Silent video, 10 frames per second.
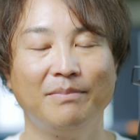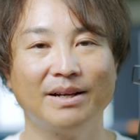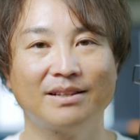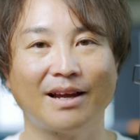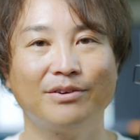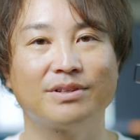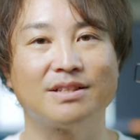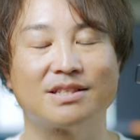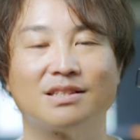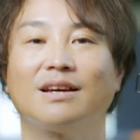んまり頼り
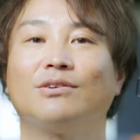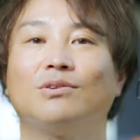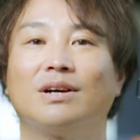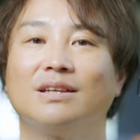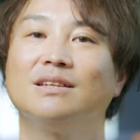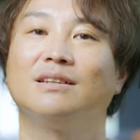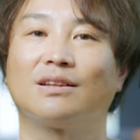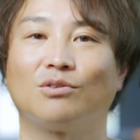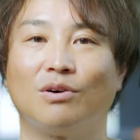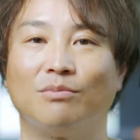にしない方がいい
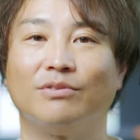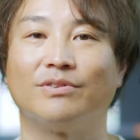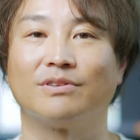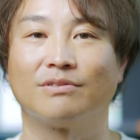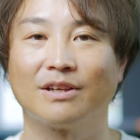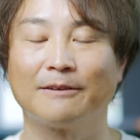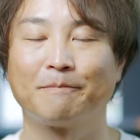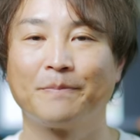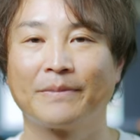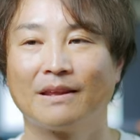なとは思うんですよね。
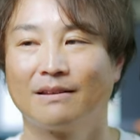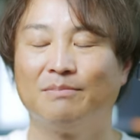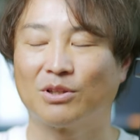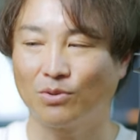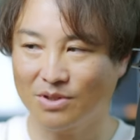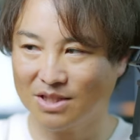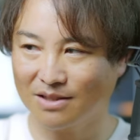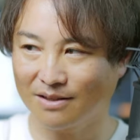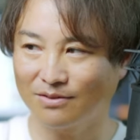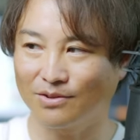まあ、どっ
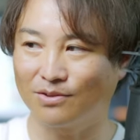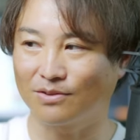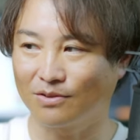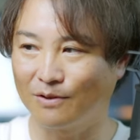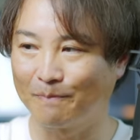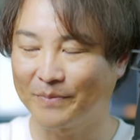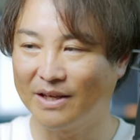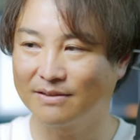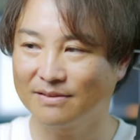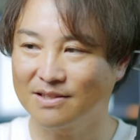ちかというと
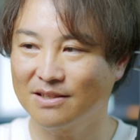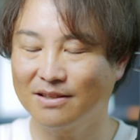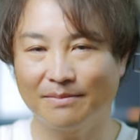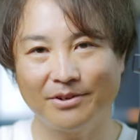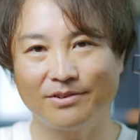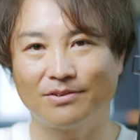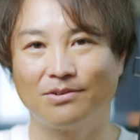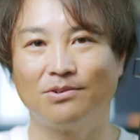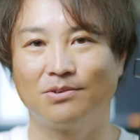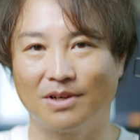SCW の
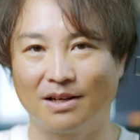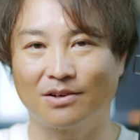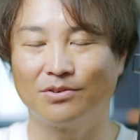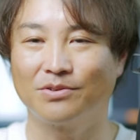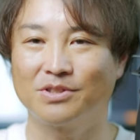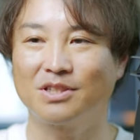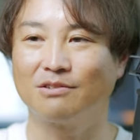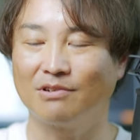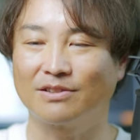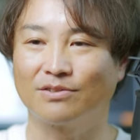方がこの時
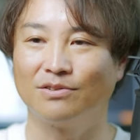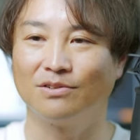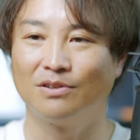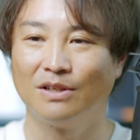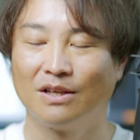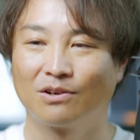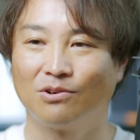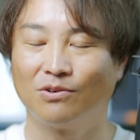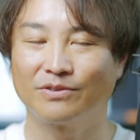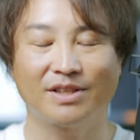期はその
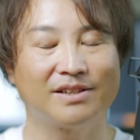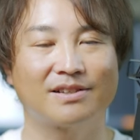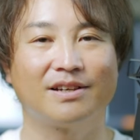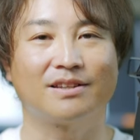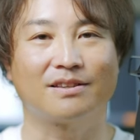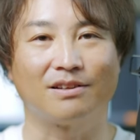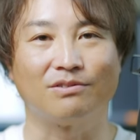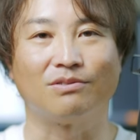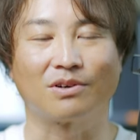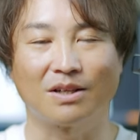高精細って
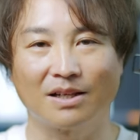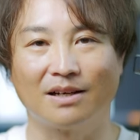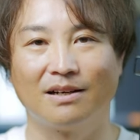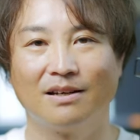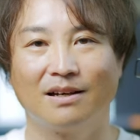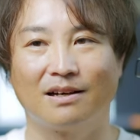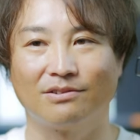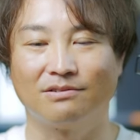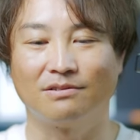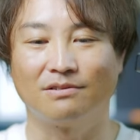いうのかな、あ
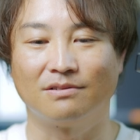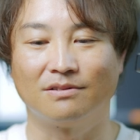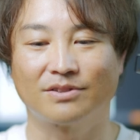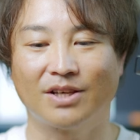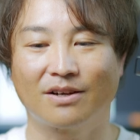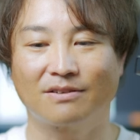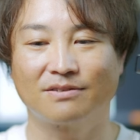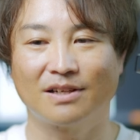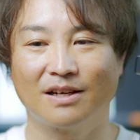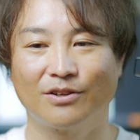のー、正
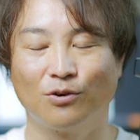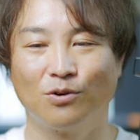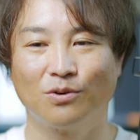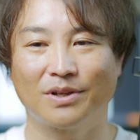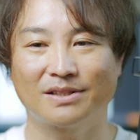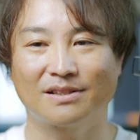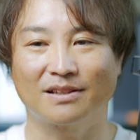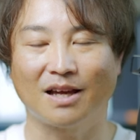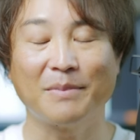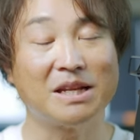確な予報を出す
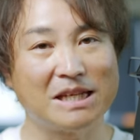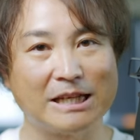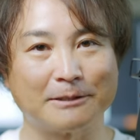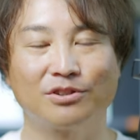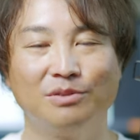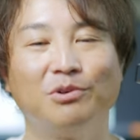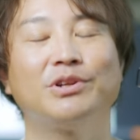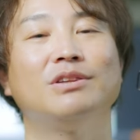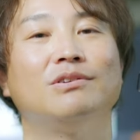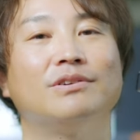がために
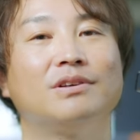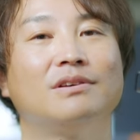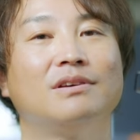曇りの